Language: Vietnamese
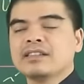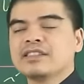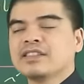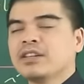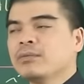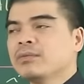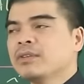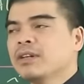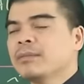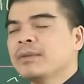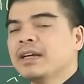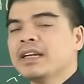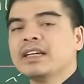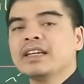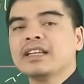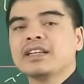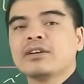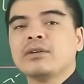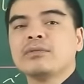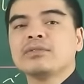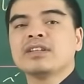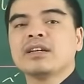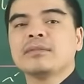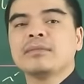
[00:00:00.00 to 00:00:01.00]
Trong năm
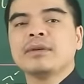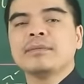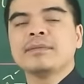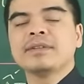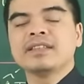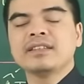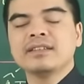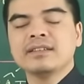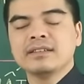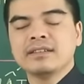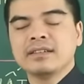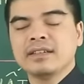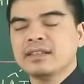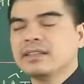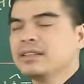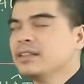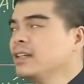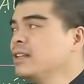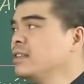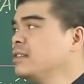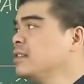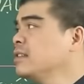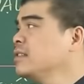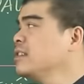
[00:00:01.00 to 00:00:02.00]
2024
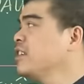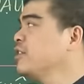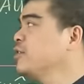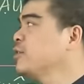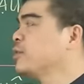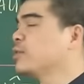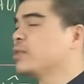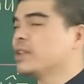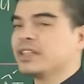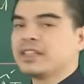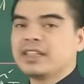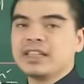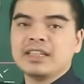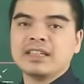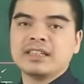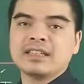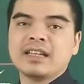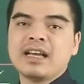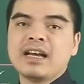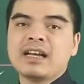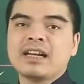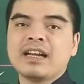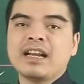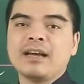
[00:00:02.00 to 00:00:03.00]
thì những gia chủ tuổi
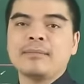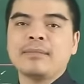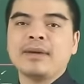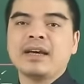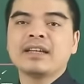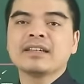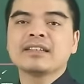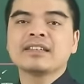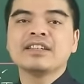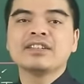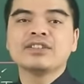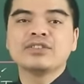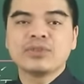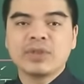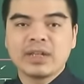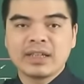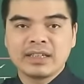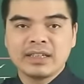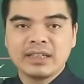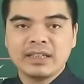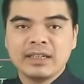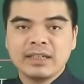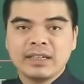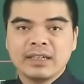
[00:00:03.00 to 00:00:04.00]
Thìn đang làm ăn kinh
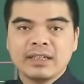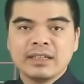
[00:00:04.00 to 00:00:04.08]
doanh